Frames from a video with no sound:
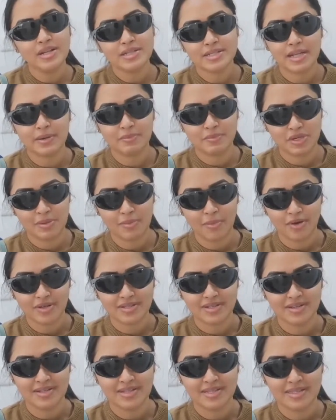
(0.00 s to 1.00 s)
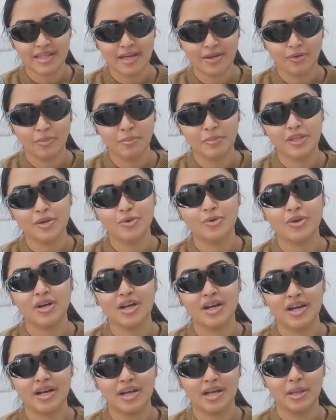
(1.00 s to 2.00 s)
కూడా డిస్క్రిప్షన్ బాక్స్ లో ఇస్తాను మీరు
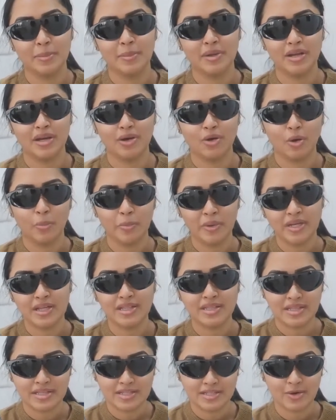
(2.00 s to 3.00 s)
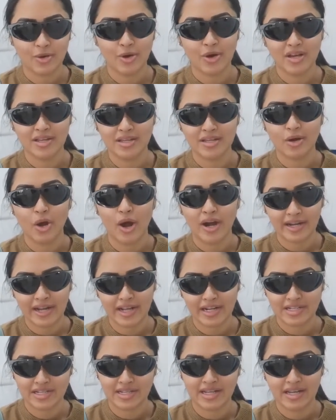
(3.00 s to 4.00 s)
కూడా ఏమైనా ఒపీనియన్ తీసుకోవాలి
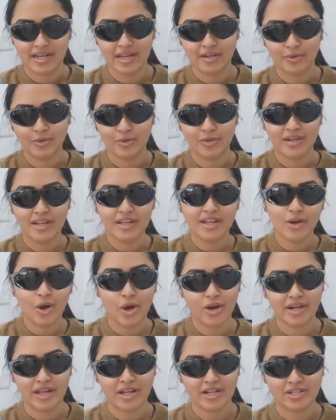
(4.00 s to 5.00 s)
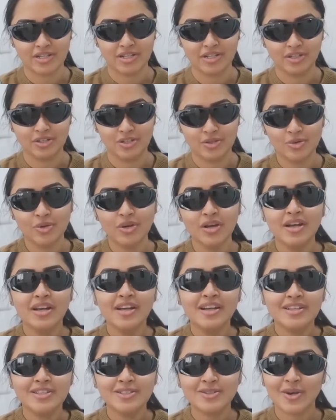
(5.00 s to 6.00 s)
కాంటాక్ట్ చేయాలనుకుంటే కాంటాక్ట్ చేయొచ్చు
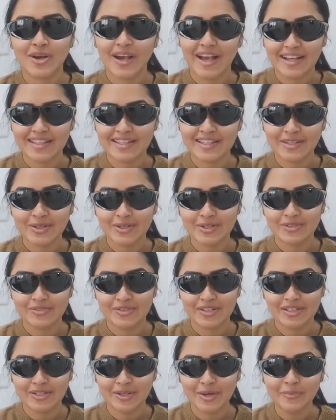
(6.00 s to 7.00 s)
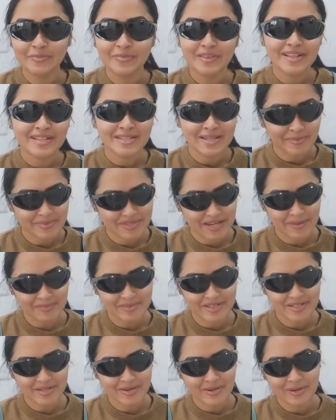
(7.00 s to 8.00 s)
సో అది ఈరోజు వీడియో
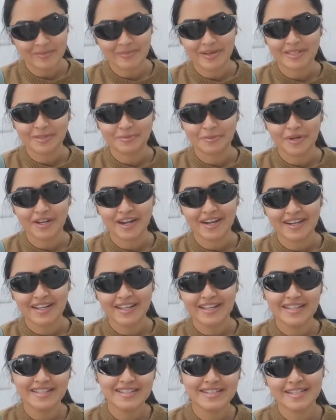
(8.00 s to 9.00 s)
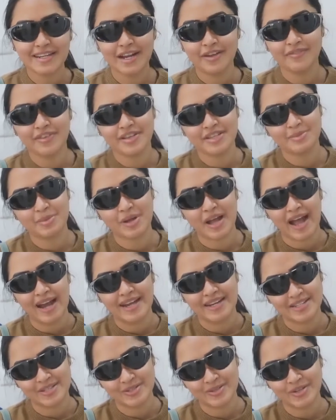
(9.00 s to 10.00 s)
సబ్స్క్రైబ్ చేసుకోవడం మర్చిపోకండి ఇన్స్టాగ్రామ్ ఫేస్బుక్
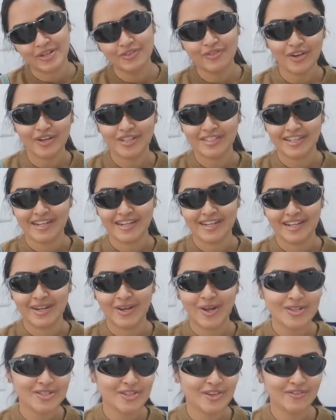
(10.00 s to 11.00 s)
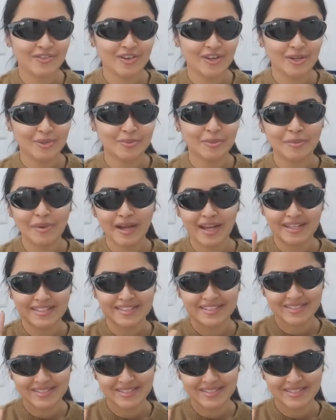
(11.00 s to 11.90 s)
హ్యాండిల్స్ కూడా ఫాలో చేయండి లాట్స్ ఆఫ్ లవ్ బాయ్